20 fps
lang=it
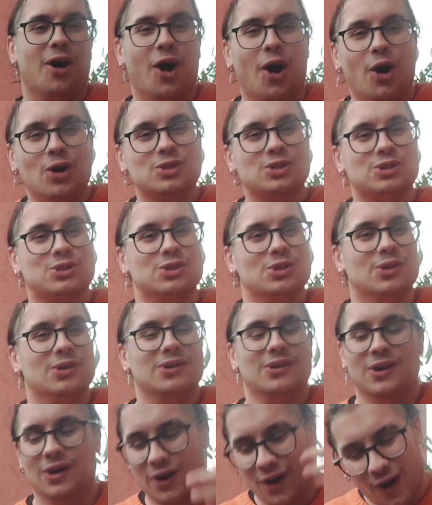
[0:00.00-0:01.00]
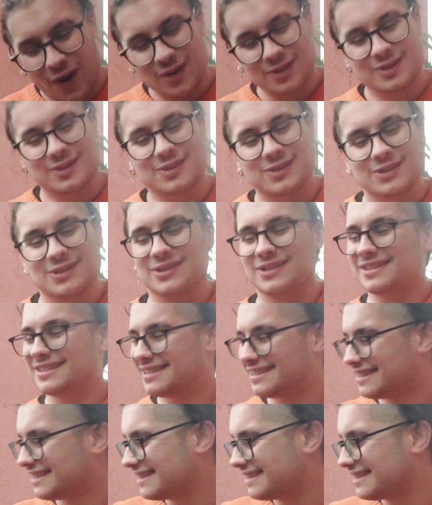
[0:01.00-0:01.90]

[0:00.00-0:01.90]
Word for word: 8, 8.